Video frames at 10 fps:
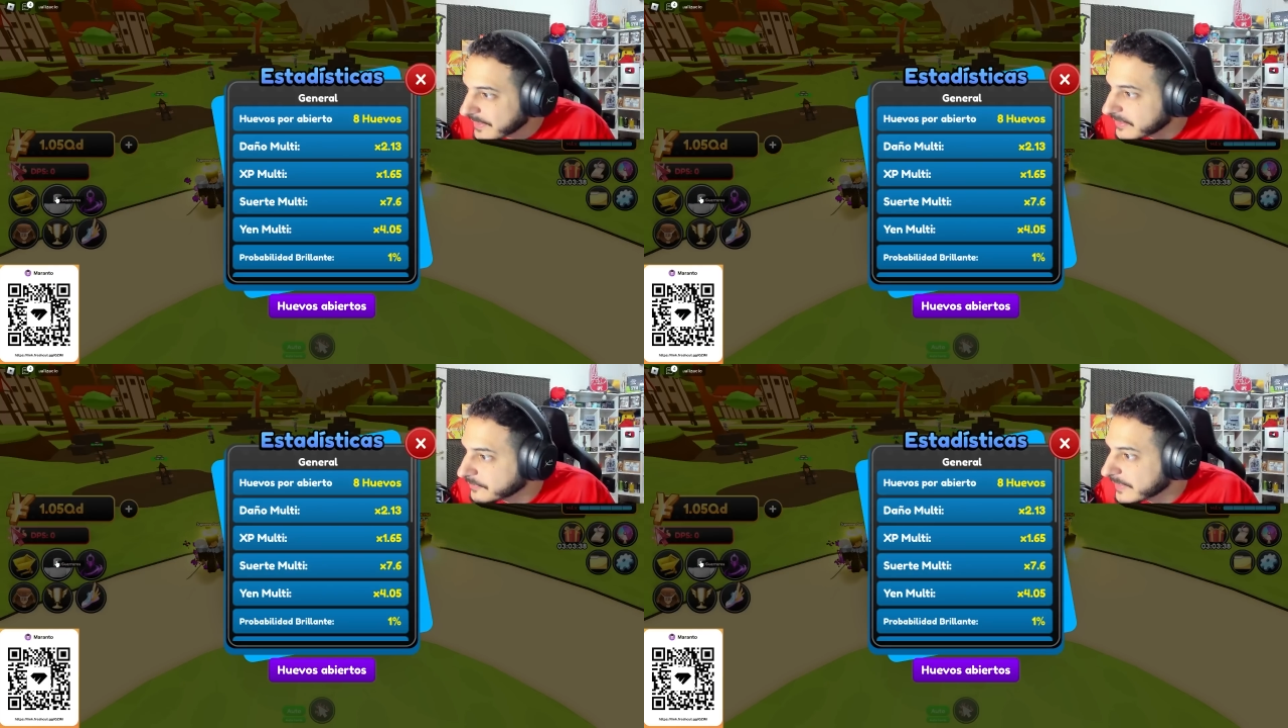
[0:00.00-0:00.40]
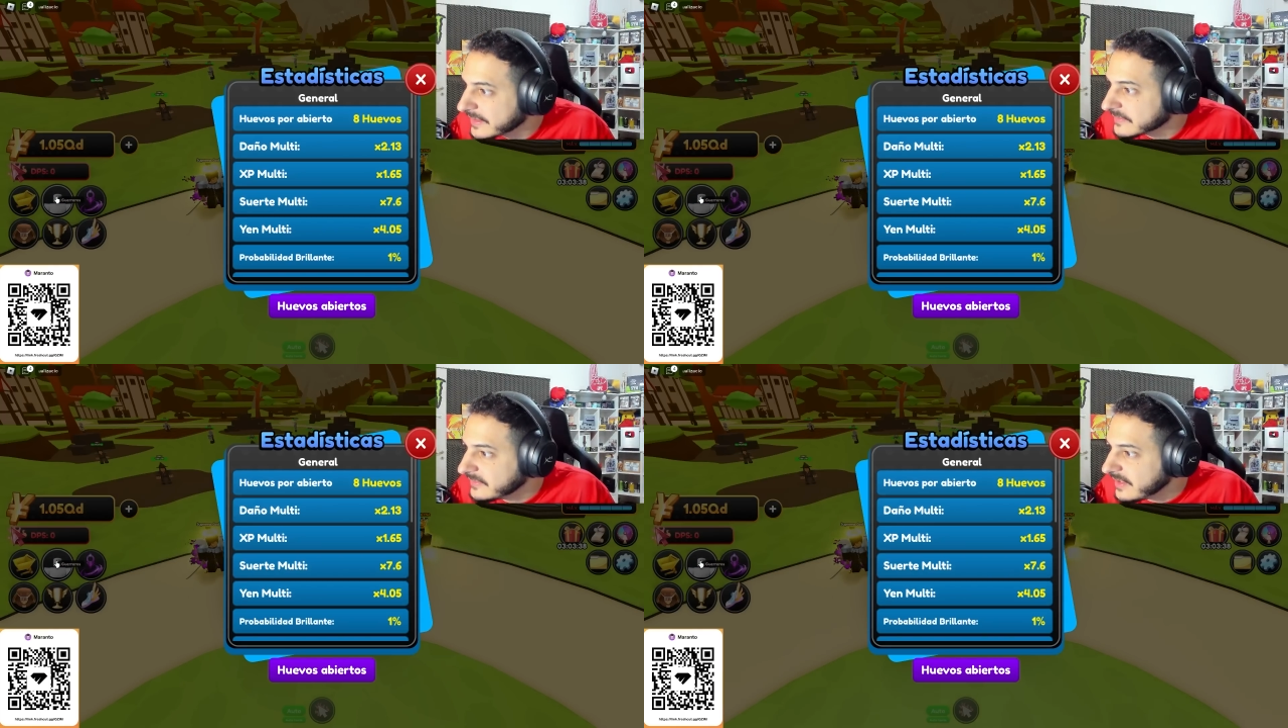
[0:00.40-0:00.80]

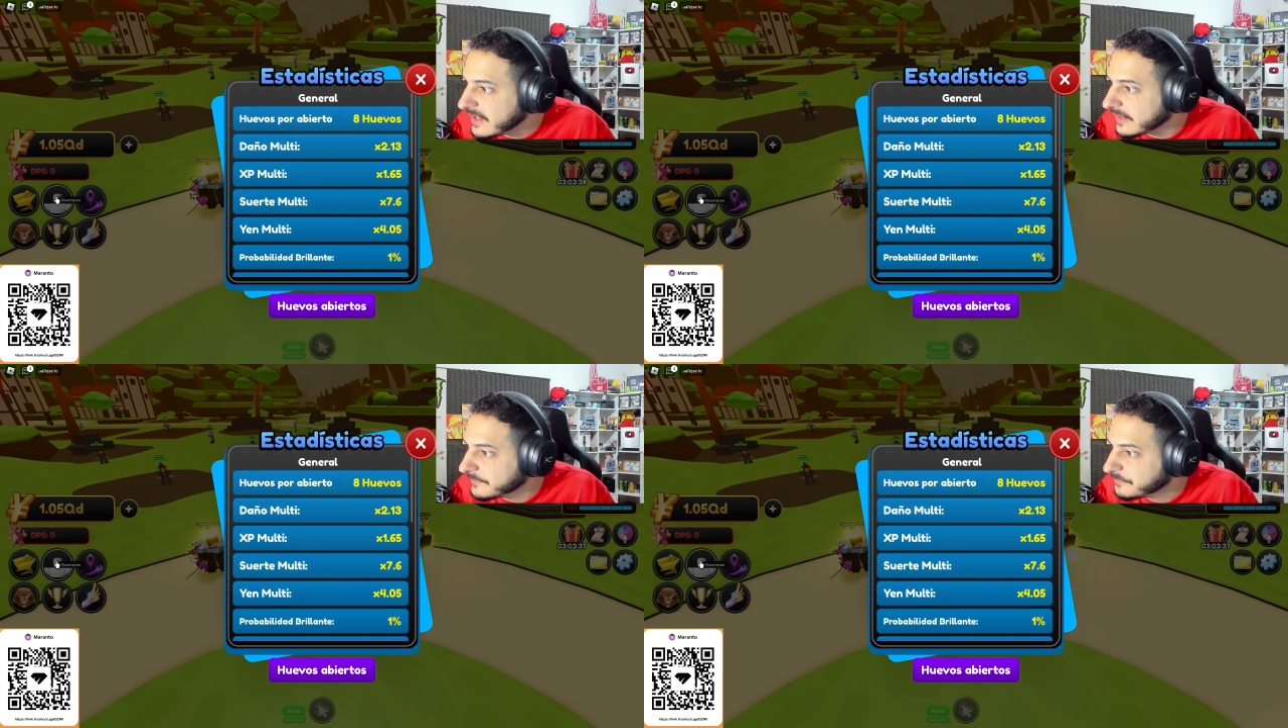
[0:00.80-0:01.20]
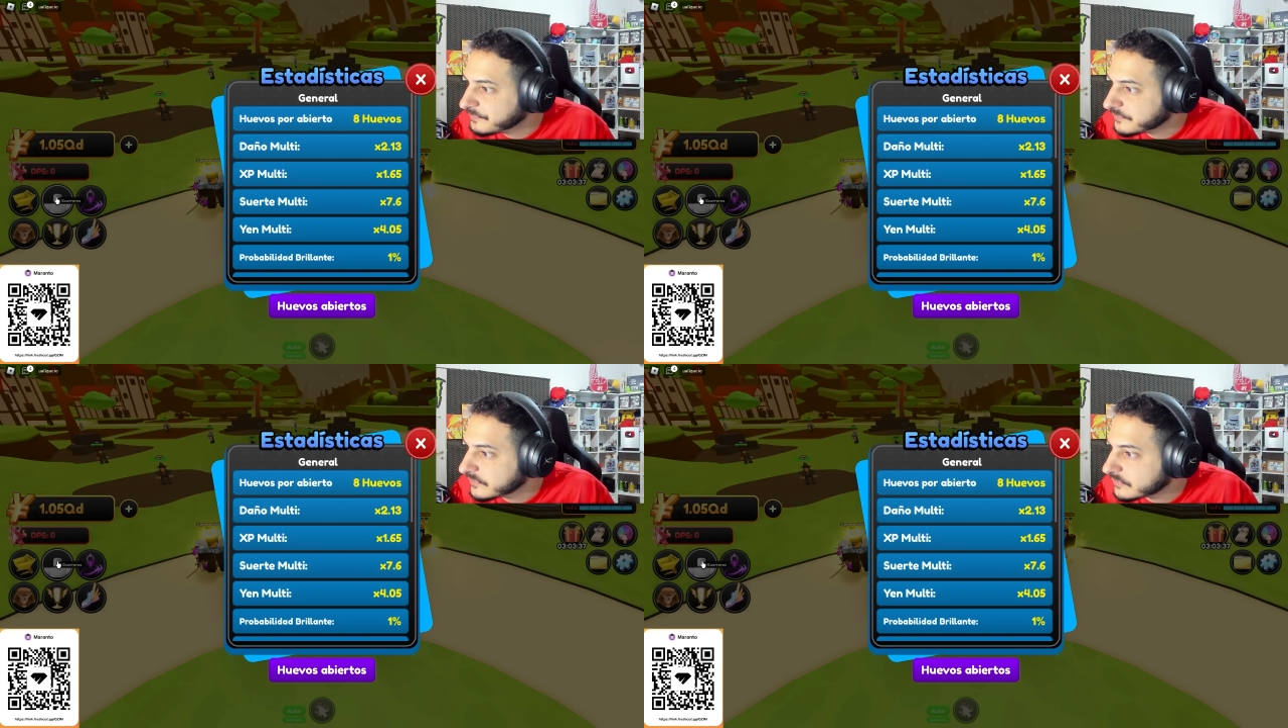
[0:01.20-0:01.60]
experiencia?
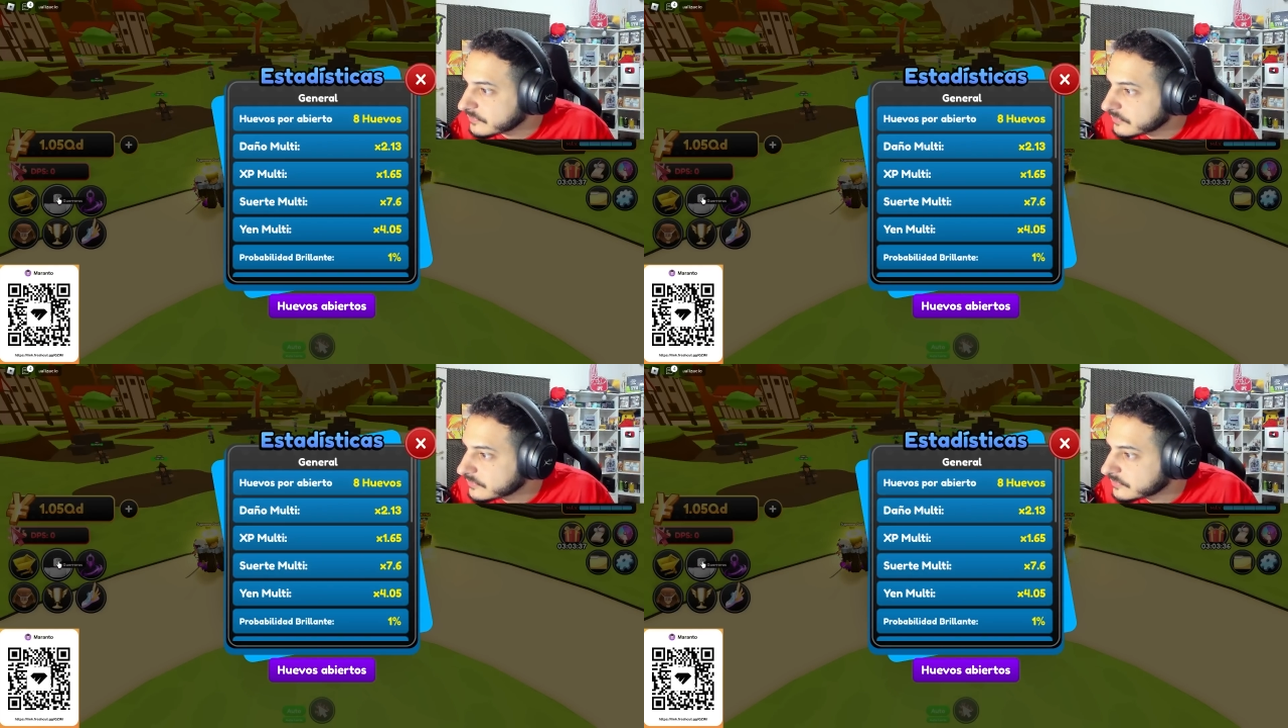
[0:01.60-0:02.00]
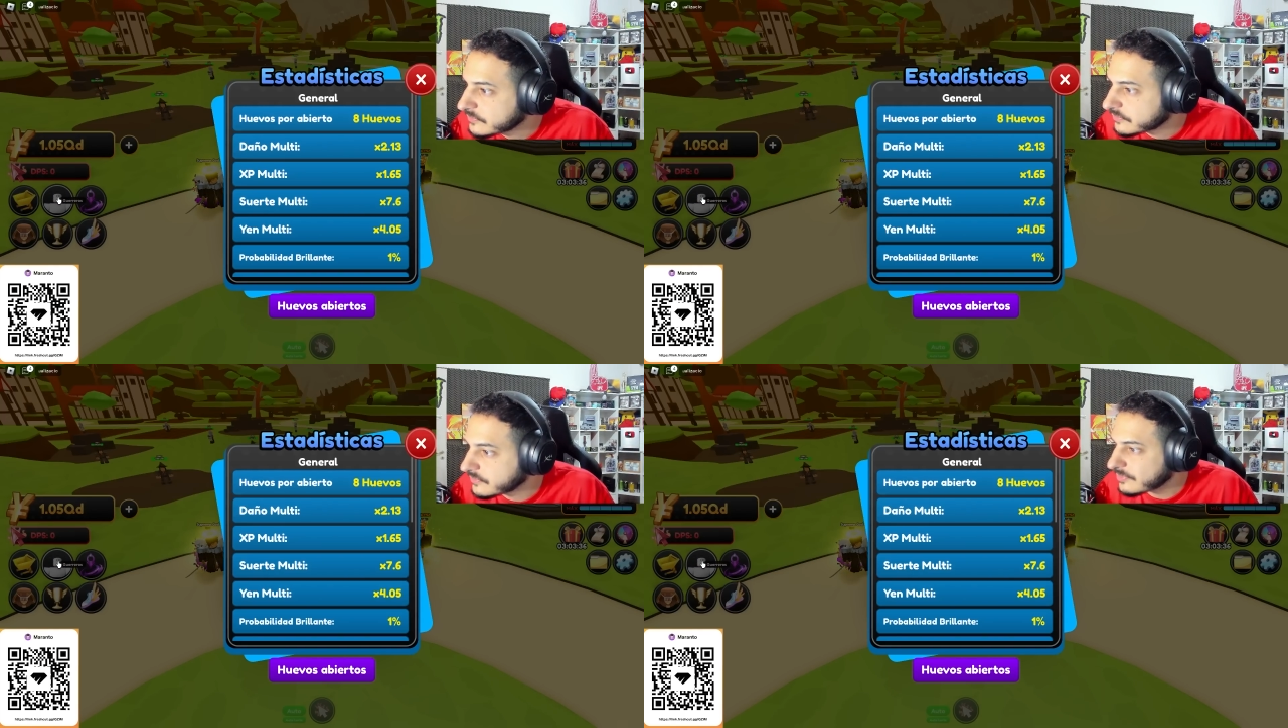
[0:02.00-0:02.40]
No.
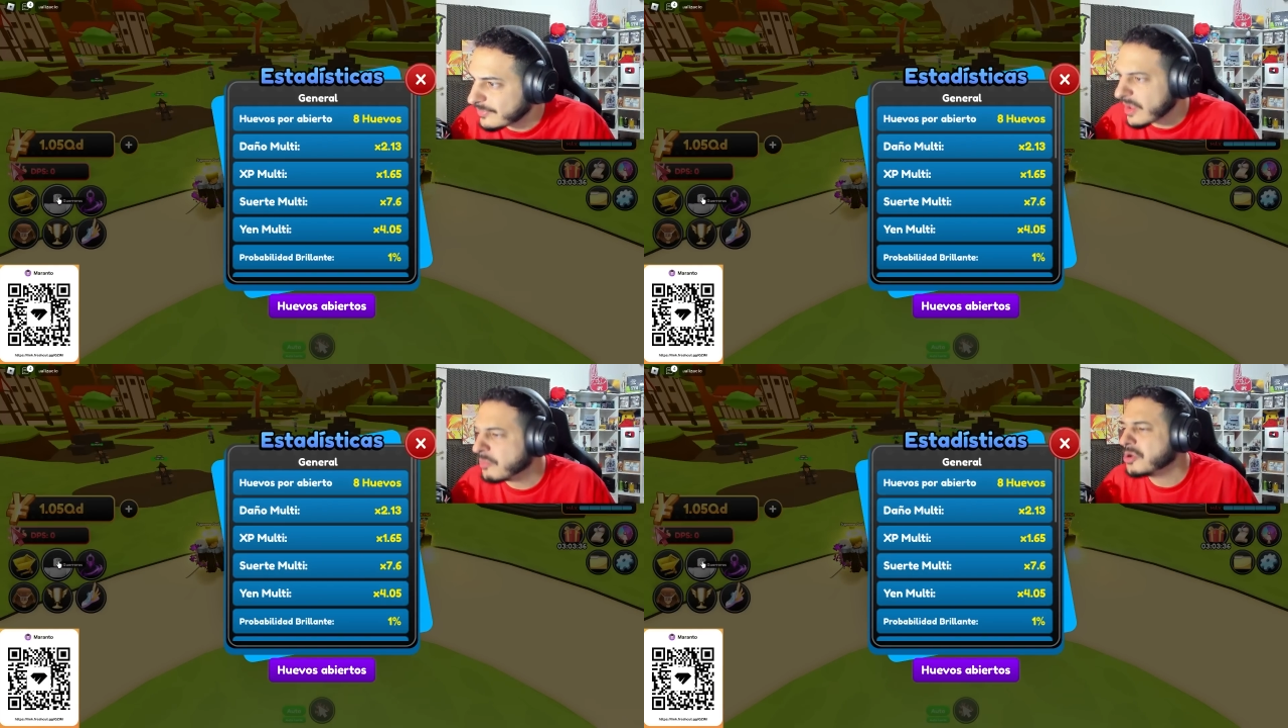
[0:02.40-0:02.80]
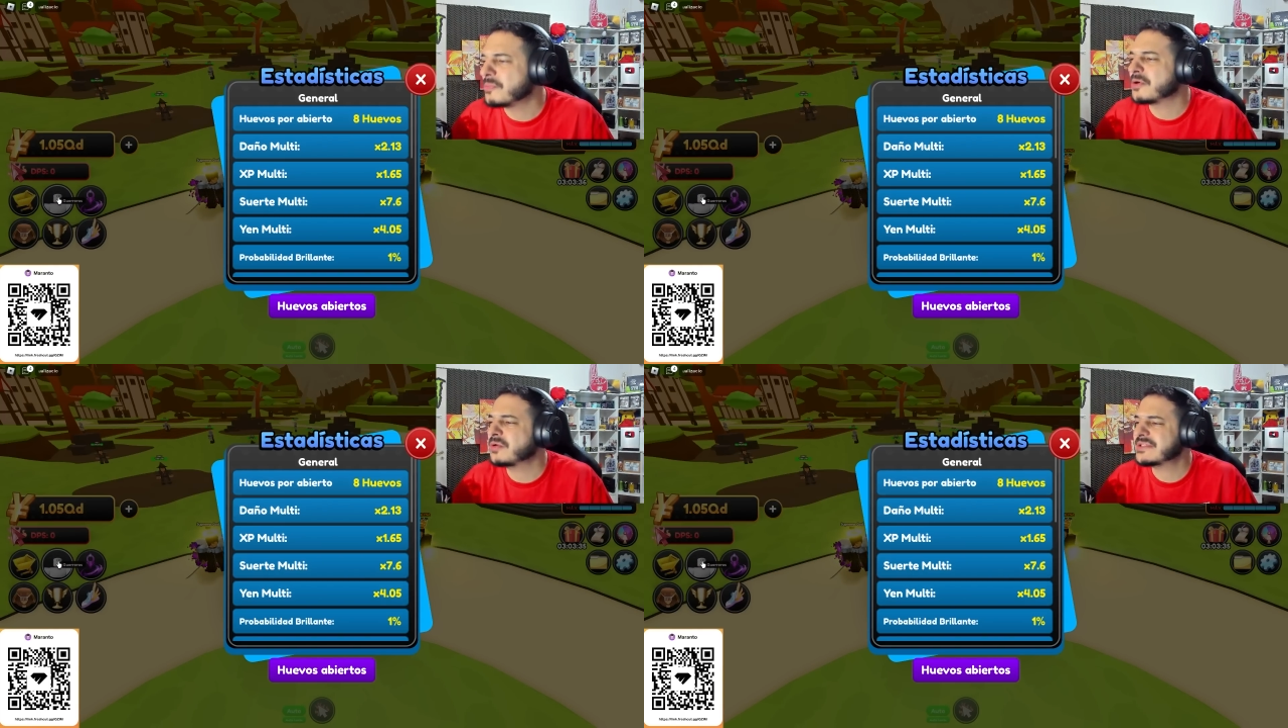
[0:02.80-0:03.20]
Bueno, pero no hace